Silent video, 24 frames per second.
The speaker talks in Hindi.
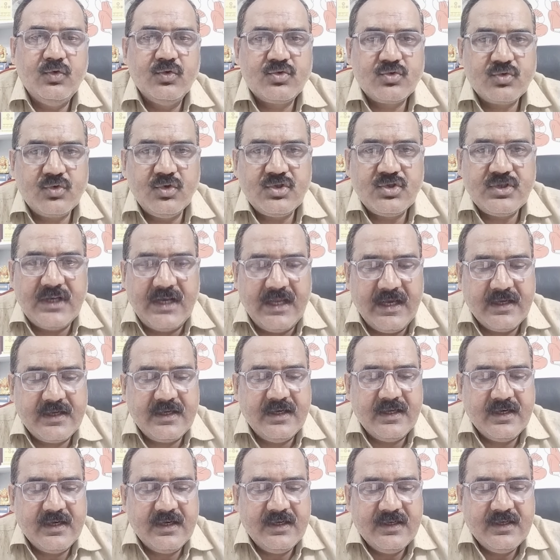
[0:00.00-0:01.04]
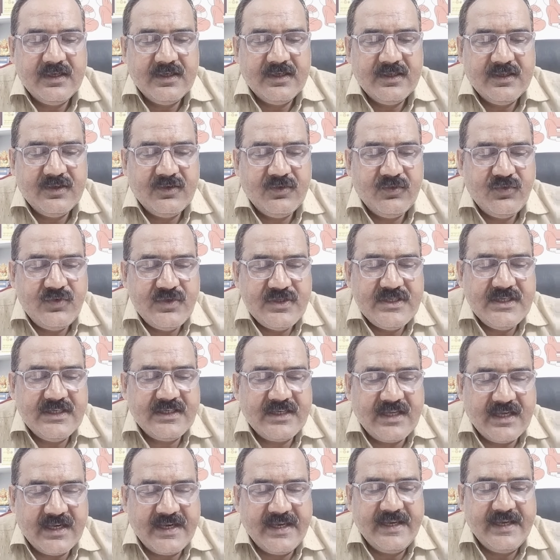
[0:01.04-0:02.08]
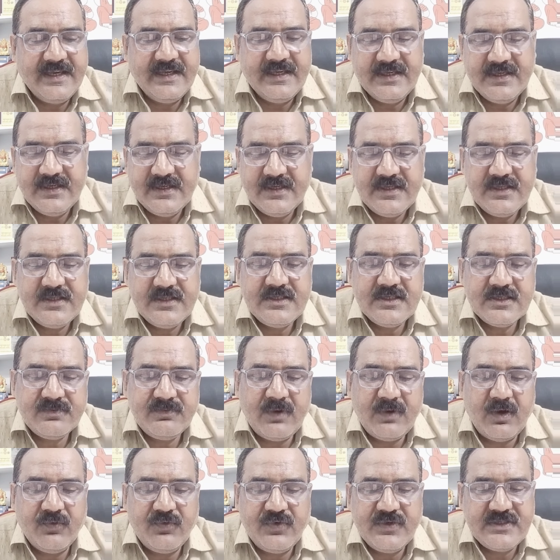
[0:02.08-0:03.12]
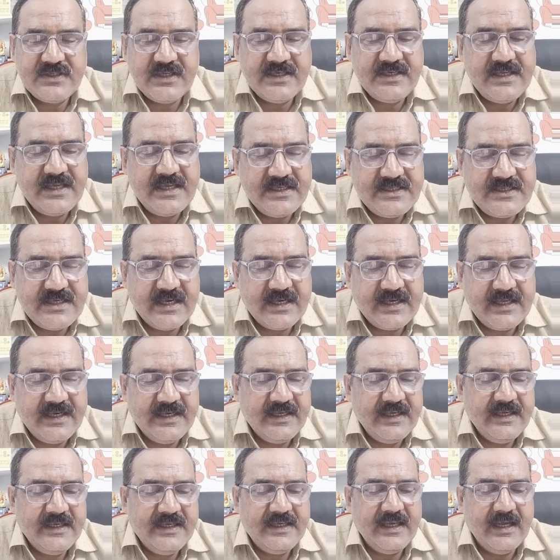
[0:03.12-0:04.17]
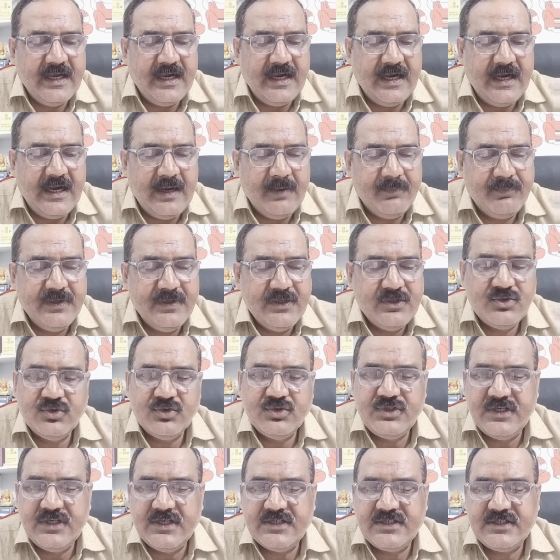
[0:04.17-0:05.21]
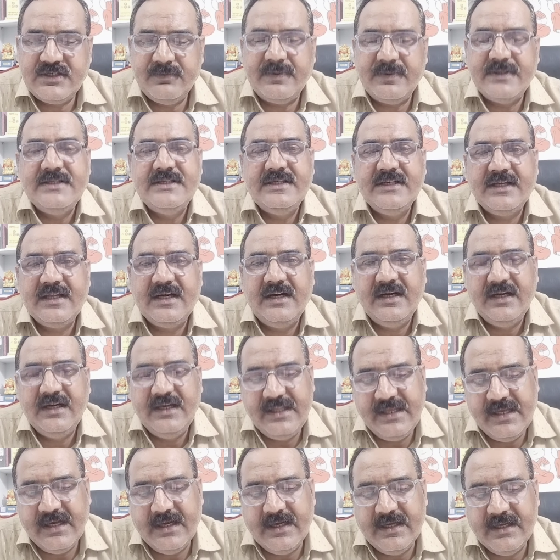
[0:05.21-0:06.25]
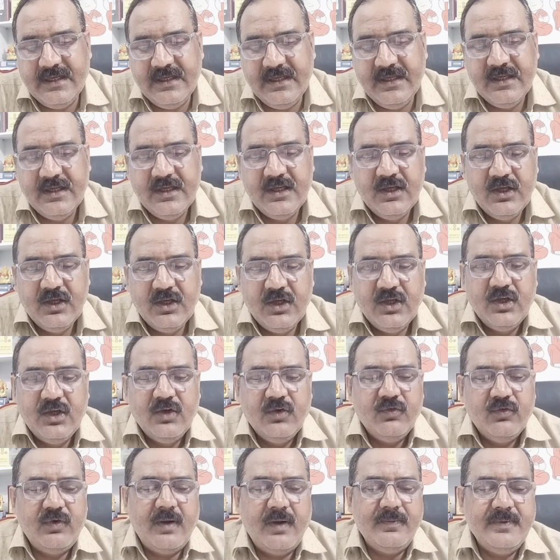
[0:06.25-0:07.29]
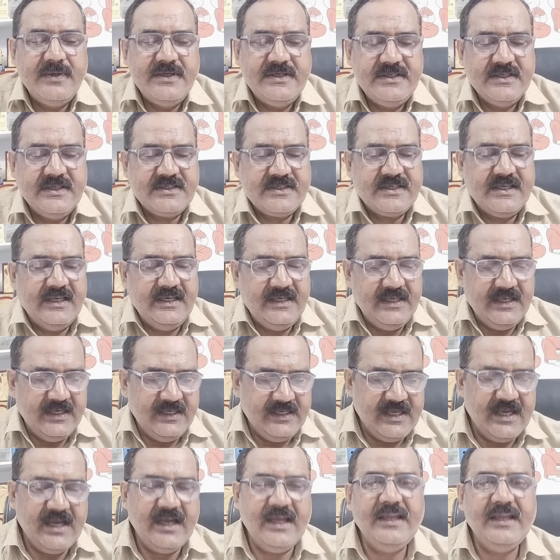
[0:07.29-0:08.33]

उसको चलाकर विजिट करेंगे जिसमें ऑफिसर यह चेक करेंगे कि आपने जो जीएसटी पंजीकरण लिया है वह बिजनेस के लिए लिया